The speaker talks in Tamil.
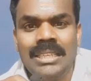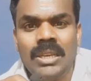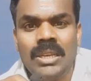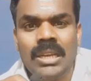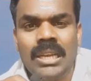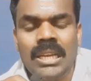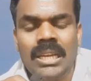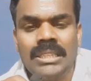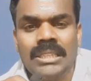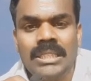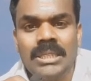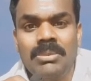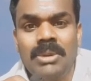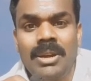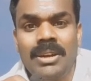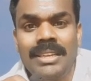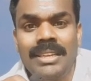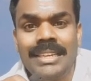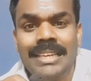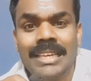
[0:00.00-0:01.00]
இங்கே
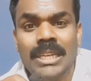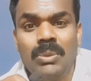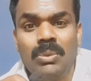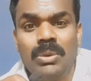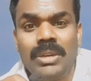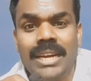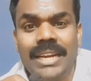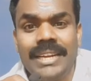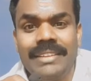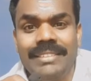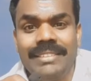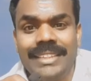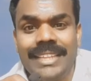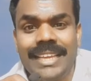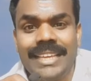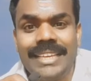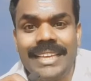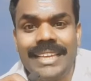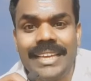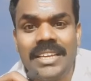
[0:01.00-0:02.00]
தீபாவளிக்கு லீவுக்காண்டி
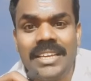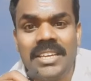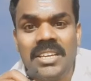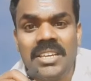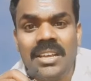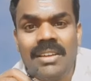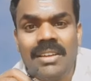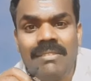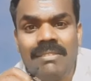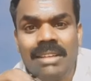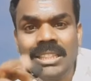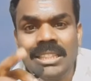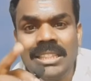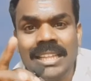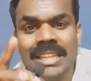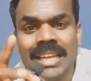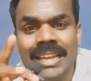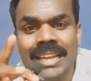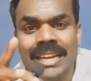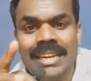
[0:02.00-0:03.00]
வந்தாங்க
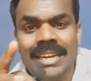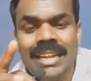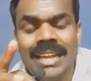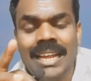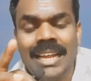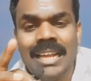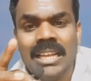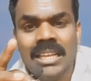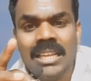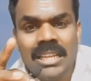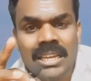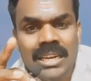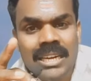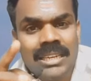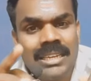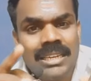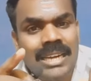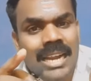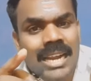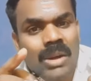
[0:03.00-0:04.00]
வந்தாங்கண்டா
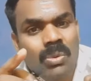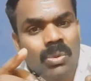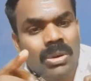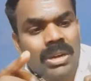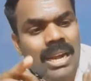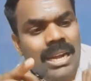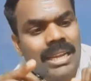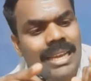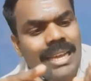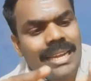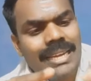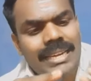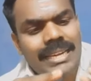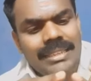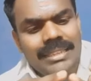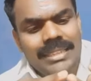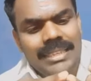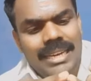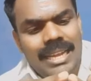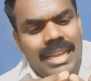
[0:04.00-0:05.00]
ரெண்டு நாள் ஒரு நாள் கறி
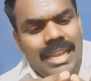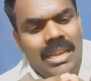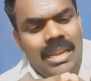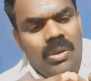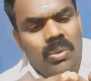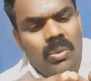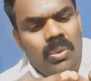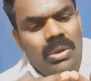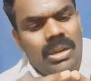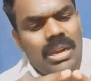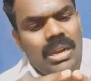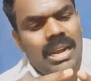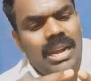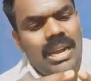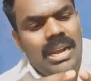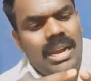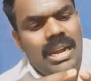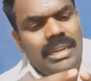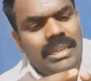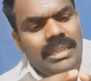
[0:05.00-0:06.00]
எடுத்தீங்களா ஒரு நாள்
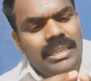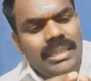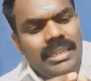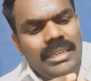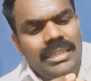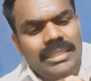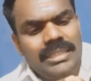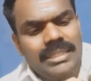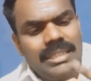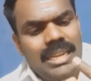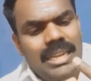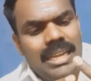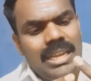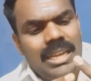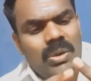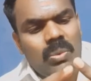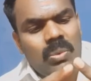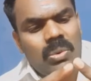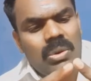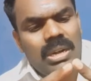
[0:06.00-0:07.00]
ஆட்டுக்கறி எடுத்தீங்களா
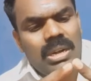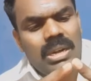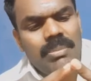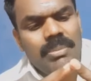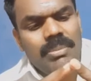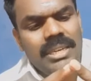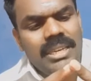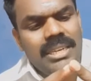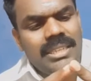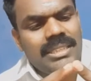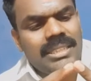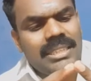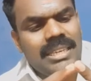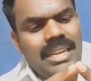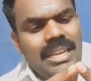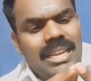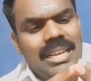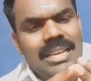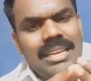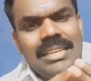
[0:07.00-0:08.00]
ஒரு நாள் மீன்
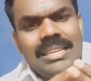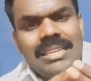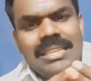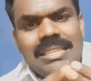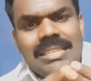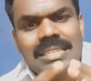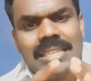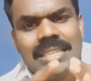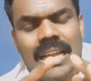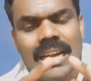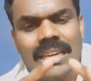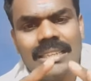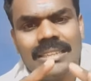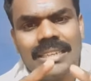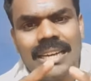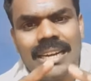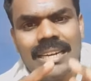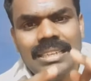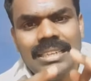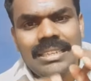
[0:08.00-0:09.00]
எடுத்தீங்களா
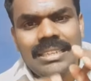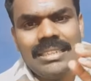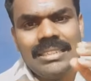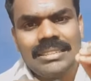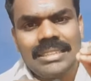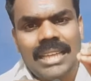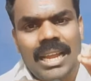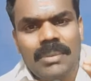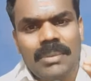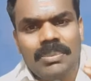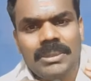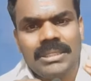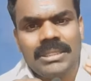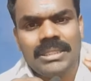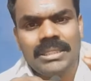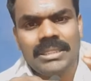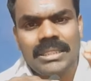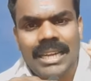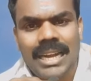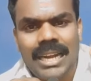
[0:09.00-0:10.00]
அடுத்த நாள்
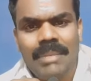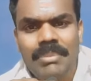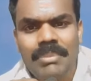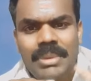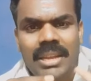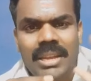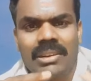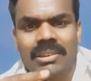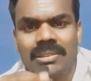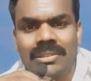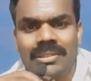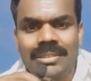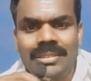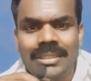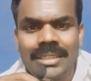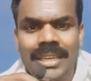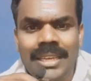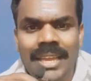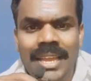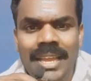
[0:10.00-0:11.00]
சாப்பிட்டுட்டு கிளம்பிடணும்
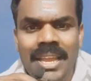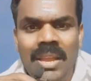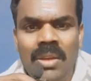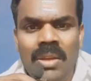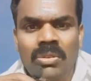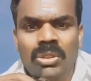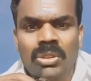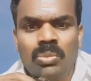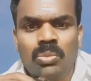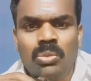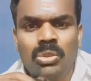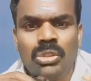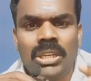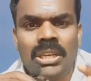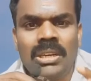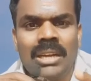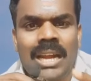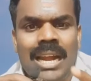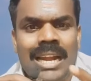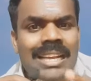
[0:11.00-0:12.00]
இங்கேயே வந்து
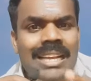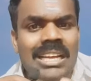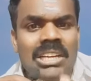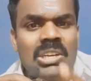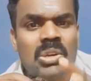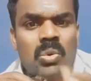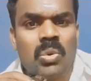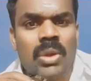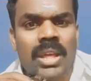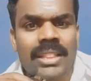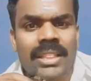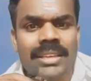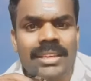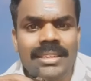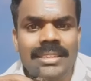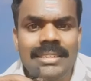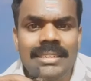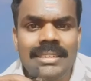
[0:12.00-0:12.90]
முட்டை அடகாக்கக்கூடாது